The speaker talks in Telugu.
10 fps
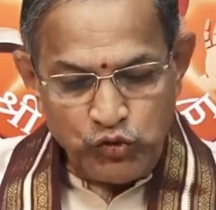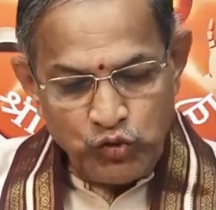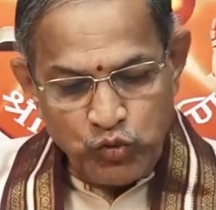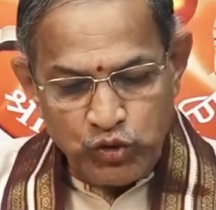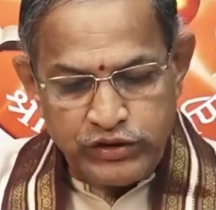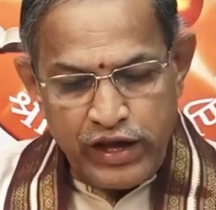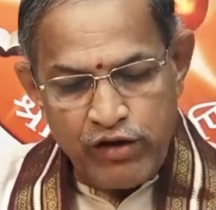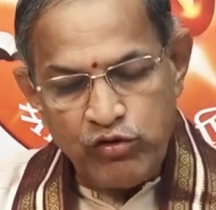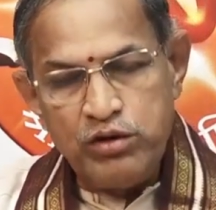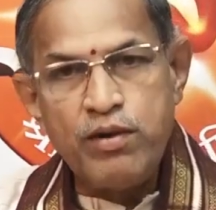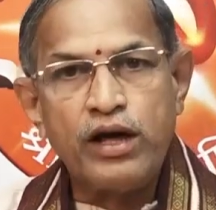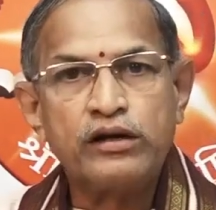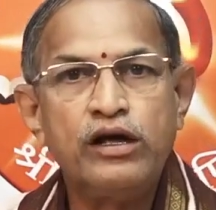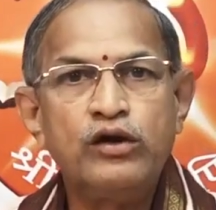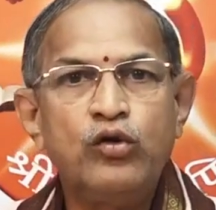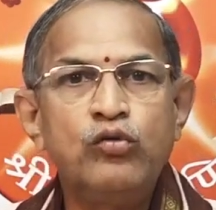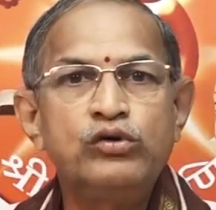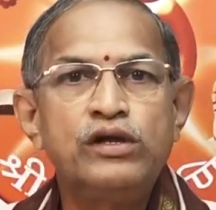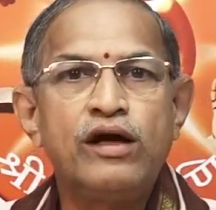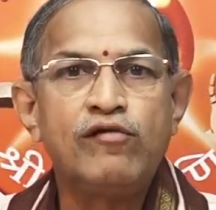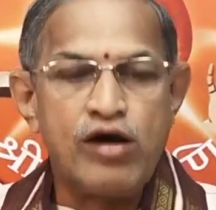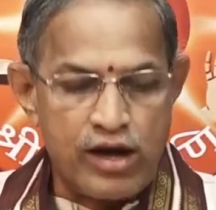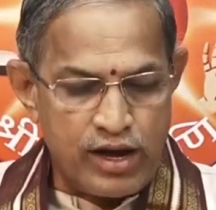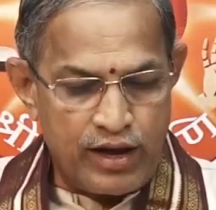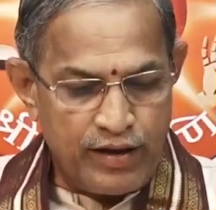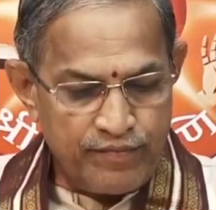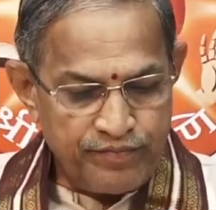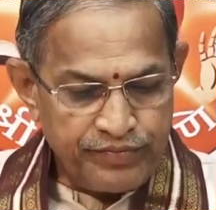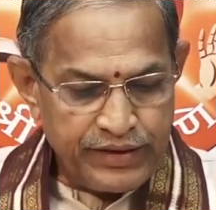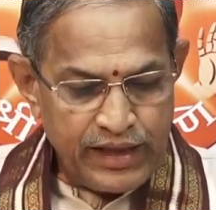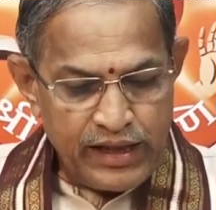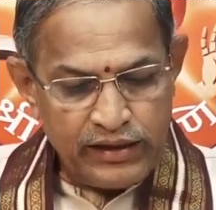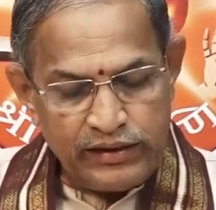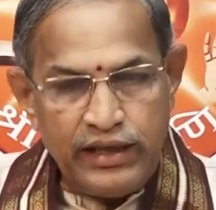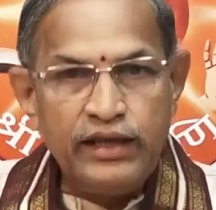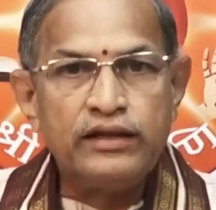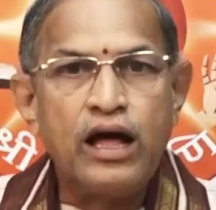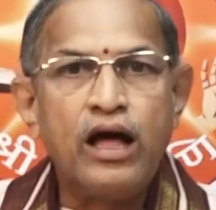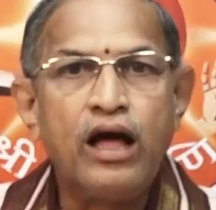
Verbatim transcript: నువ్వు దేవుని మార్గంలో ఉన్నావా లేదా